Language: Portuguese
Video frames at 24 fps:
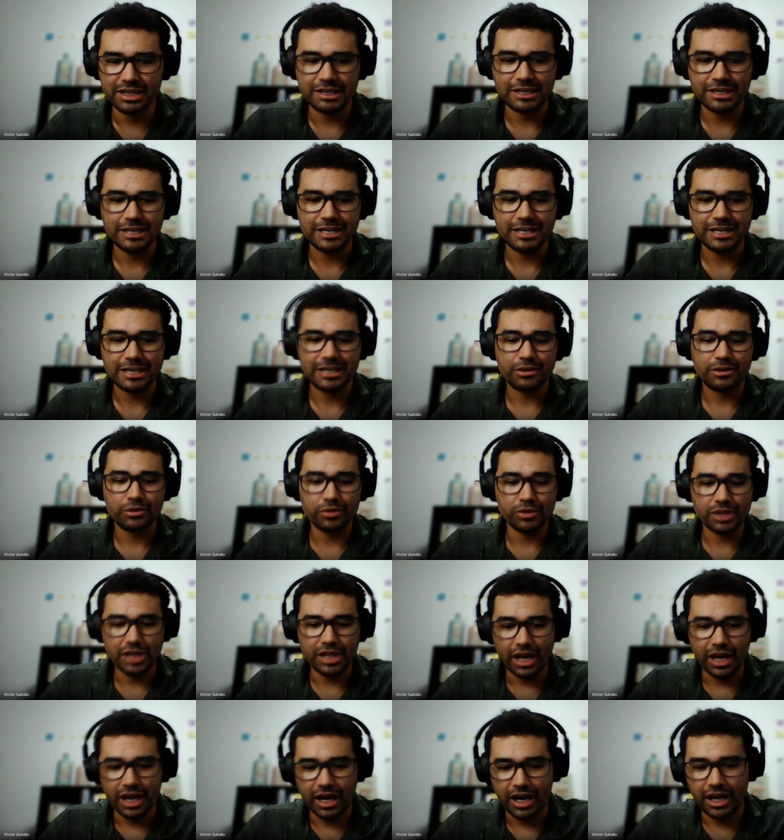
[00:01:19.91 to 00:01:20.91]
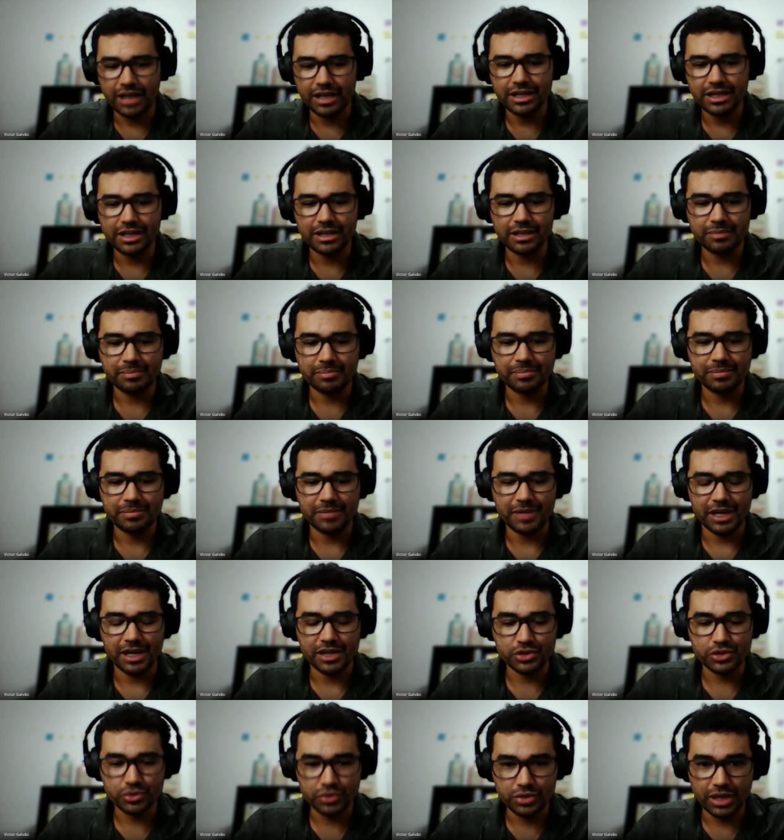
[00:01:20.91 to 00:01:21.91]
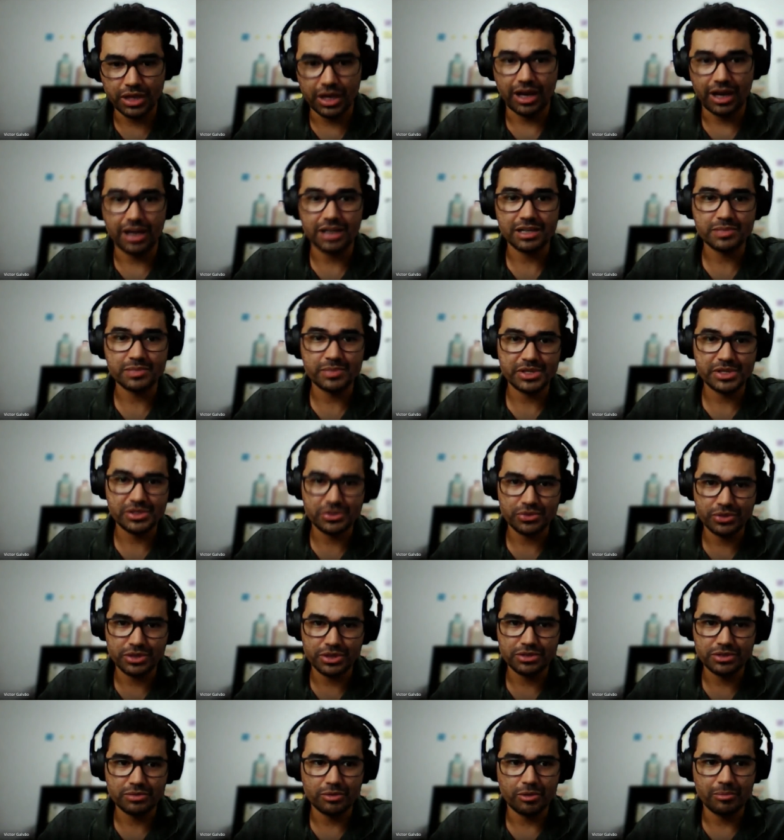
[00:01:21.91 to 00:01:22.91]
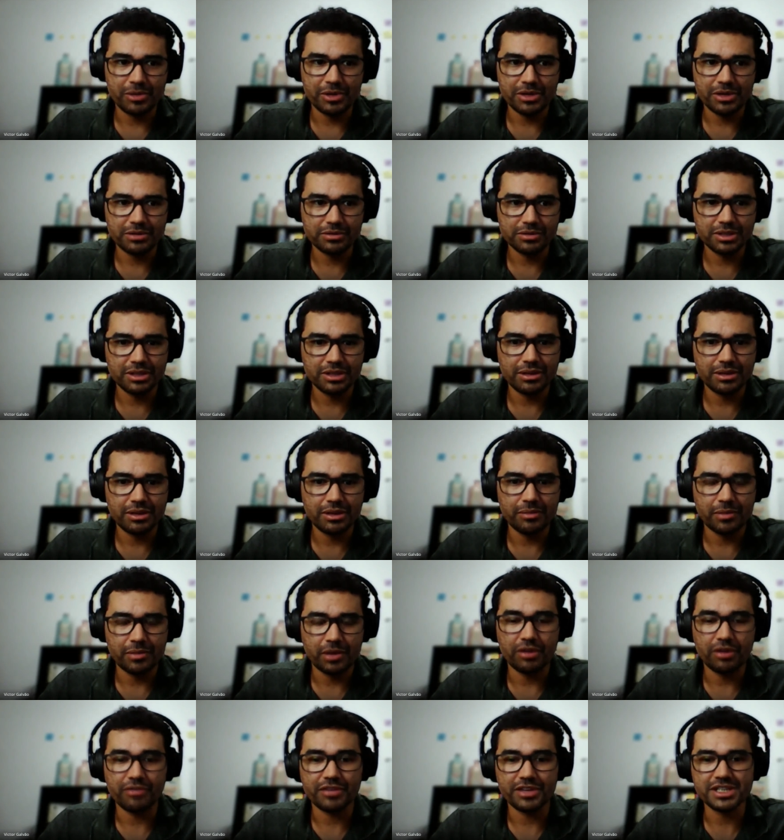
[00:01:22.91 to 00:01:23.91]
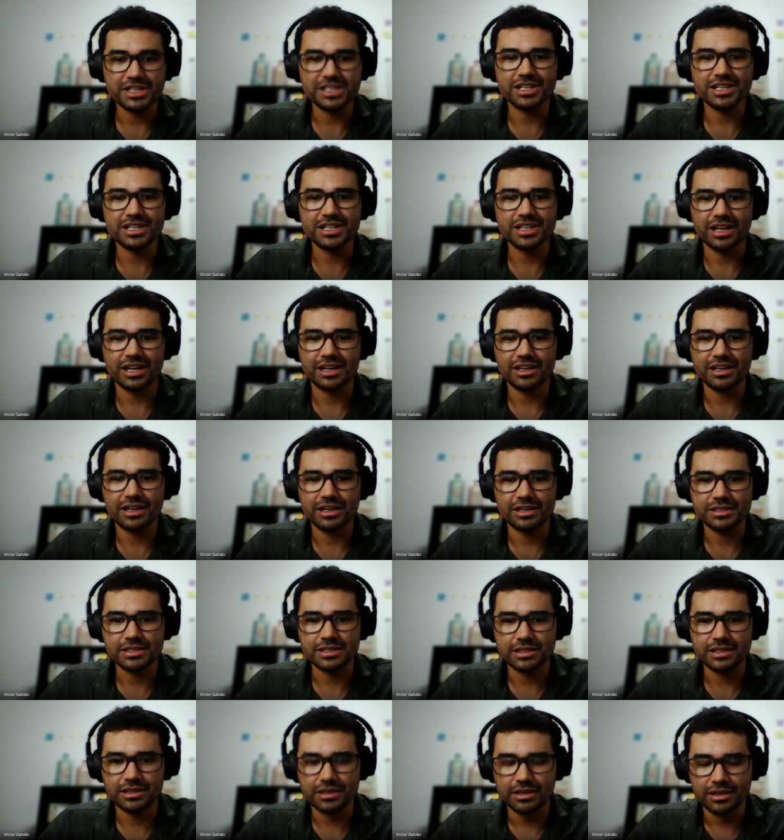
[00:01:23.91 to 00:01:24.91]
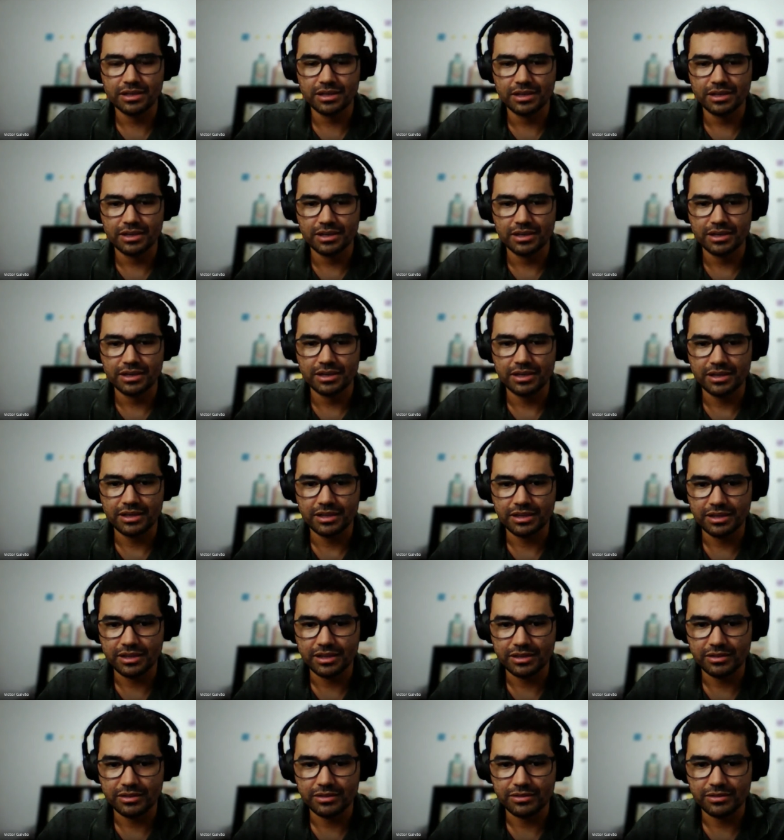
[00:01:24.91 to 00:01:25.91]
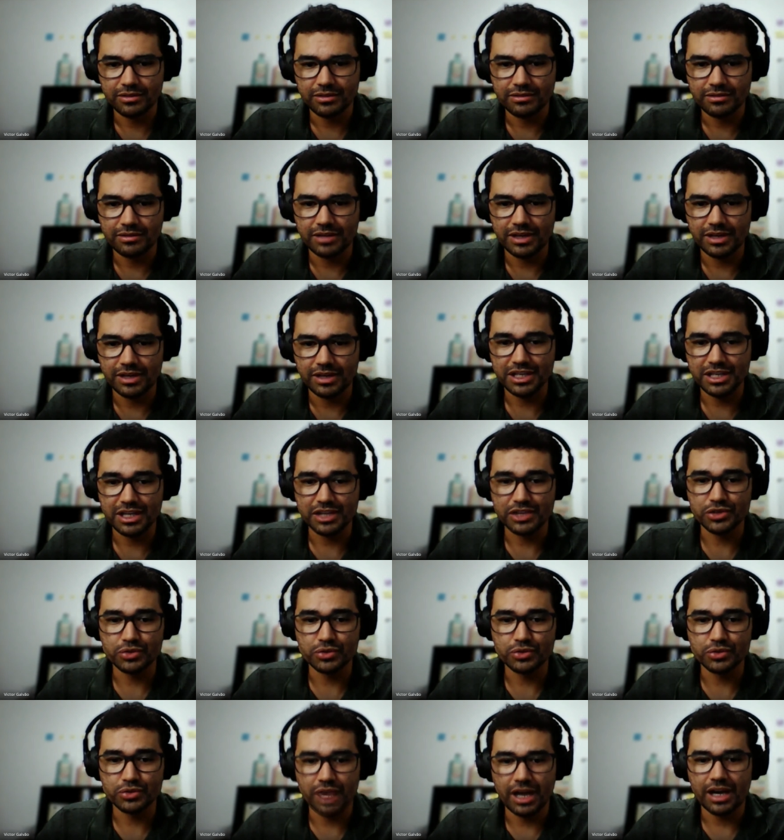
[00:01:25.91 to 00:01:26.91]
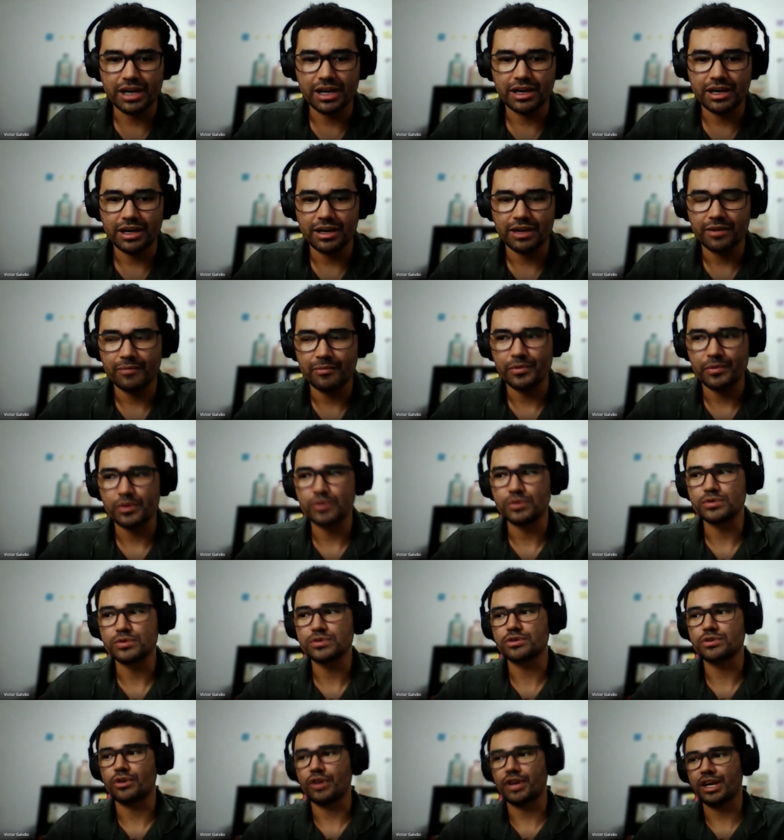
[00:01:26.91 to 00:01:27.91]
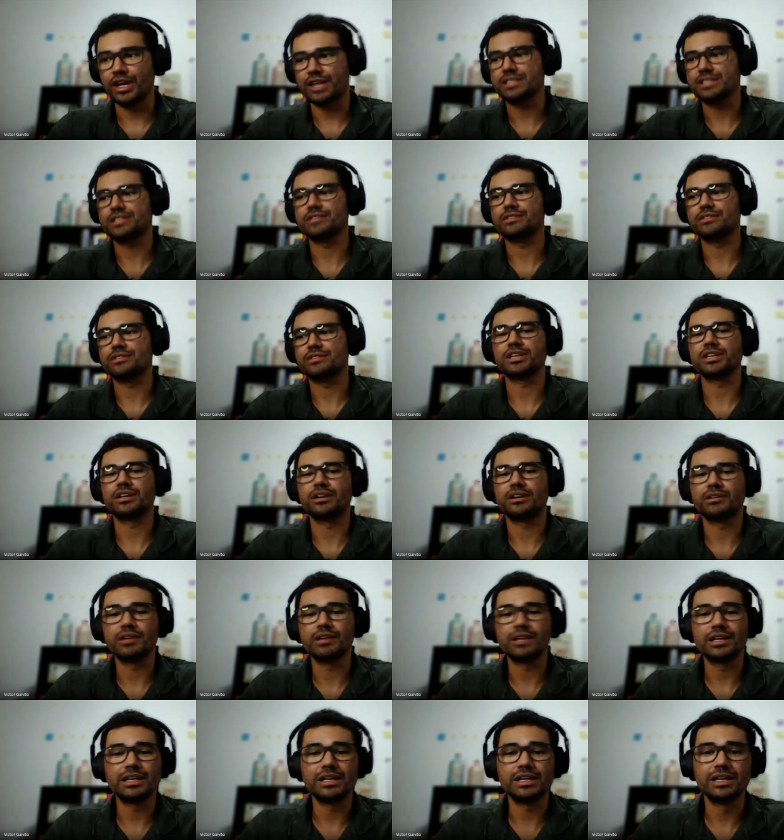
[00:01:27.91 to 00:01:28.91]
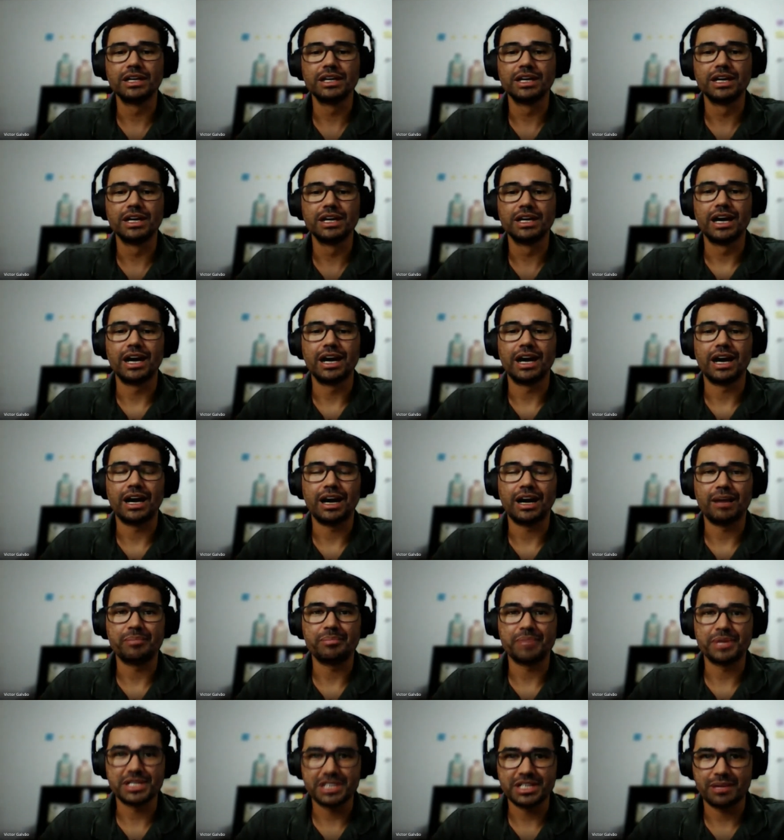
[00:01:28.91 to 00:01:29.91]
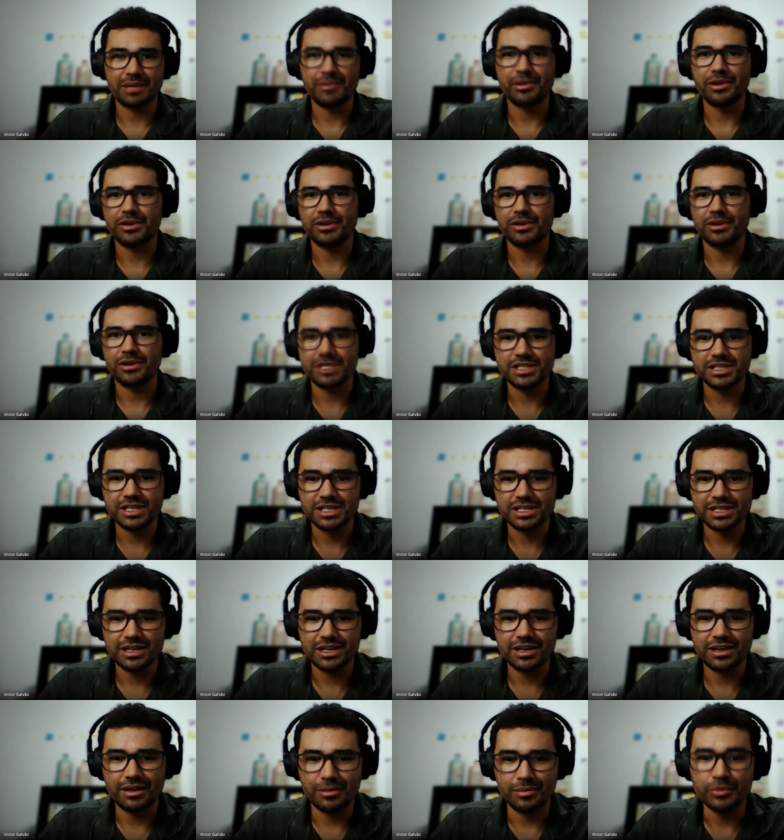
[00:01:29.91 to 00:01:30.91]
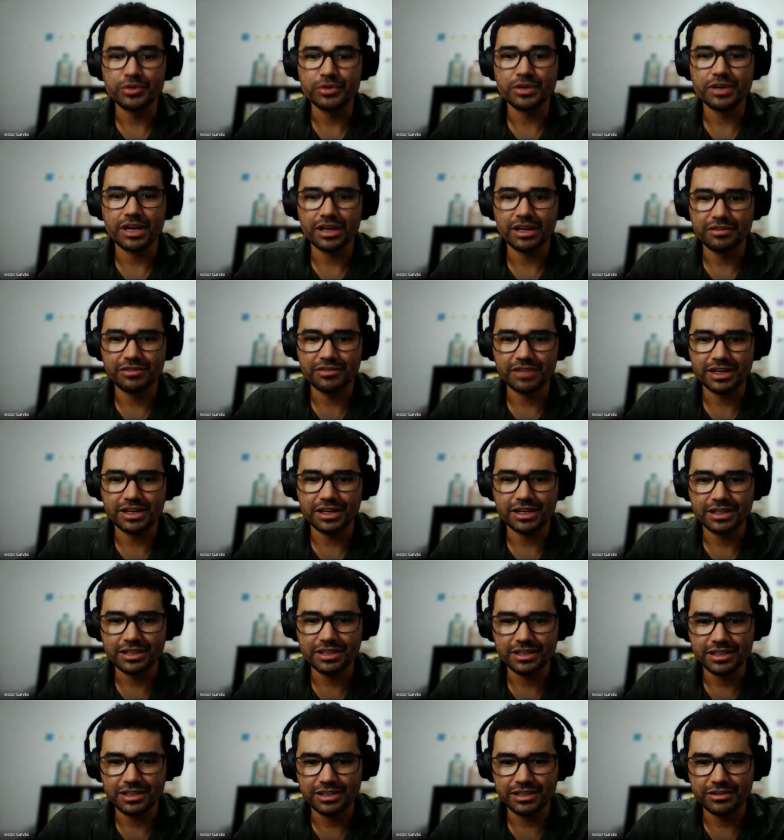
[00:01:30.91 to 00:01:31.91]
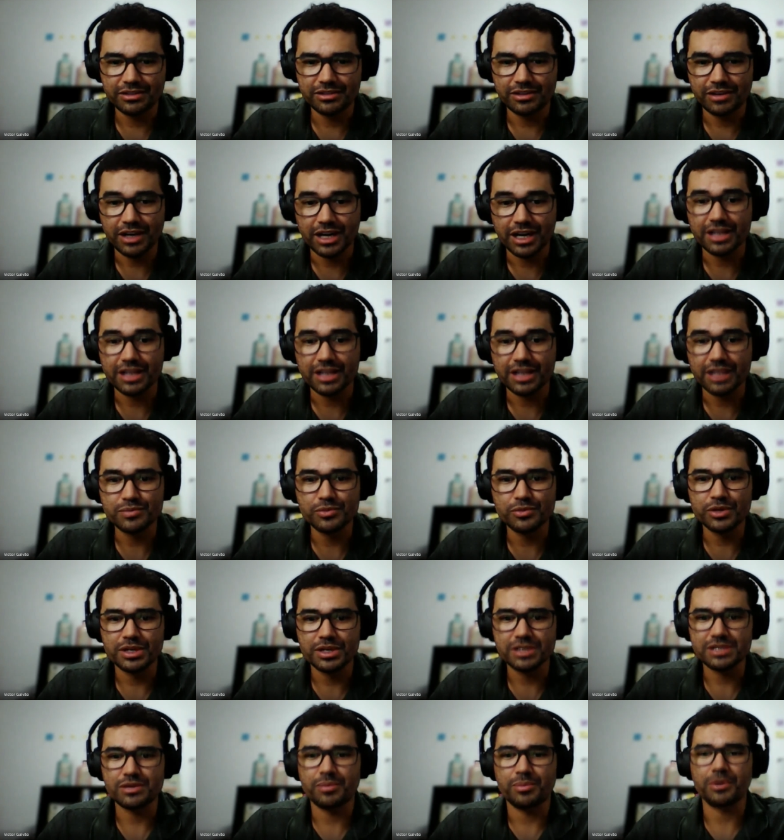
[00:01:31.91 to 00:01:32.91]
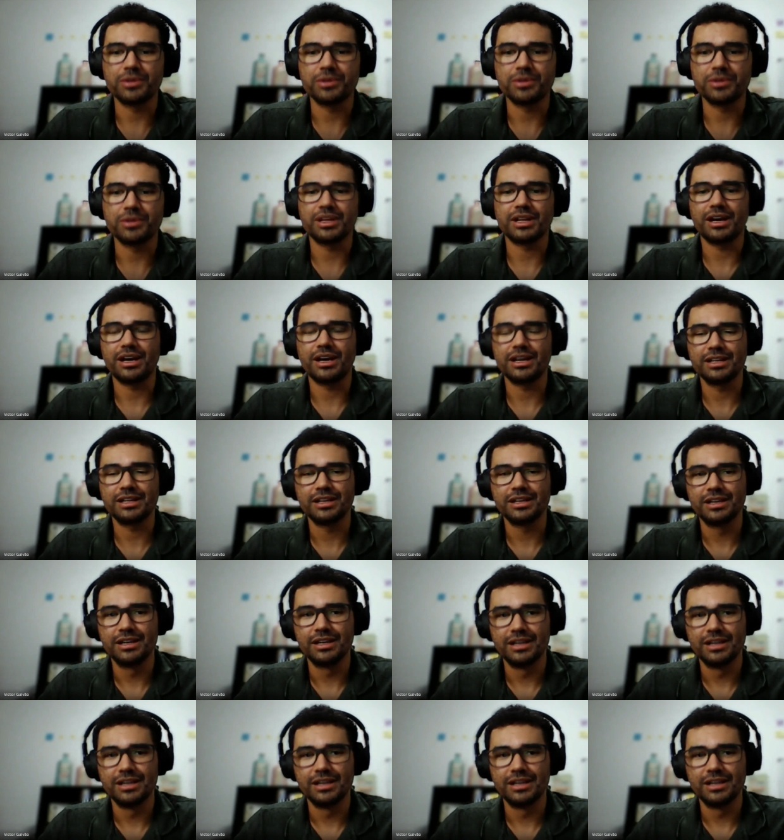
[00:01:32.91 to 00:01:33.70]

é, cuidar e ajudar as pessoas no momento de maior fragilidade delas, né? Então, a gente ajudar os colegas que estão chegando aí a prestar a melhor assistência é muito gratificante e eu agradeço muito essa oportunidade